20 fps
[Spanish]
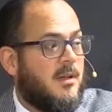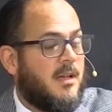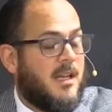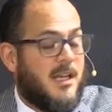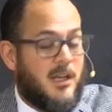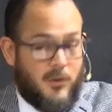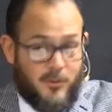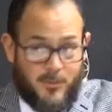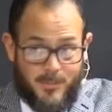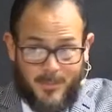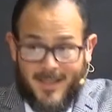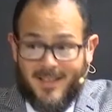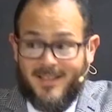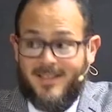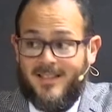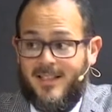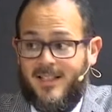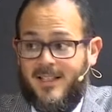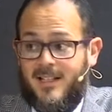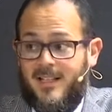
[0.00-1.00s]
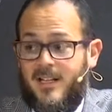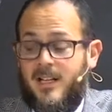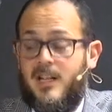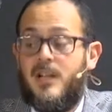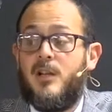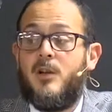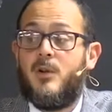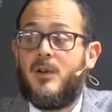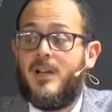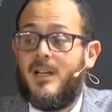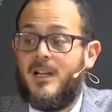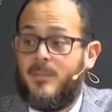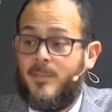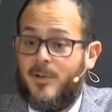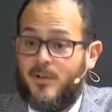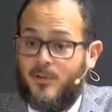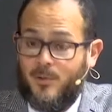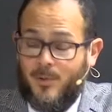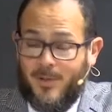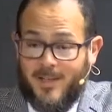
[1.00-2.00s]
que nos pase lo que le
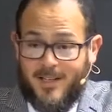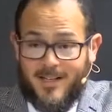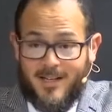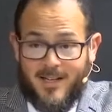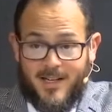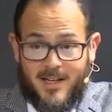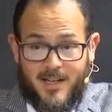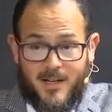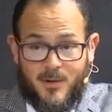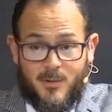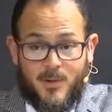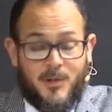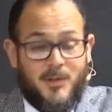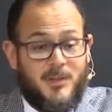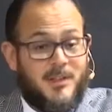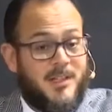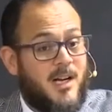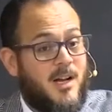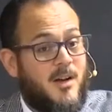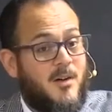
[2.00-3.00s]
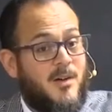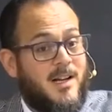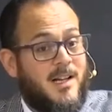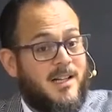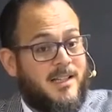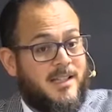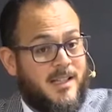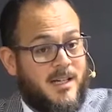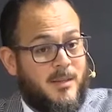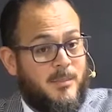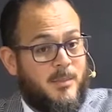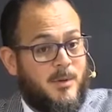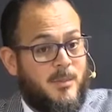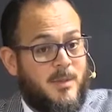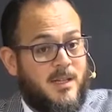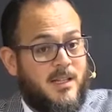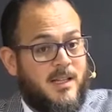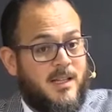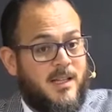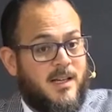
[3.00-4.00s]
pasó a Israel cuando entraron a la tierra
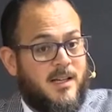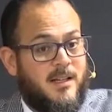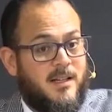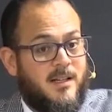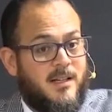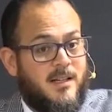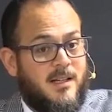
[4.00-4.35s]
prometida.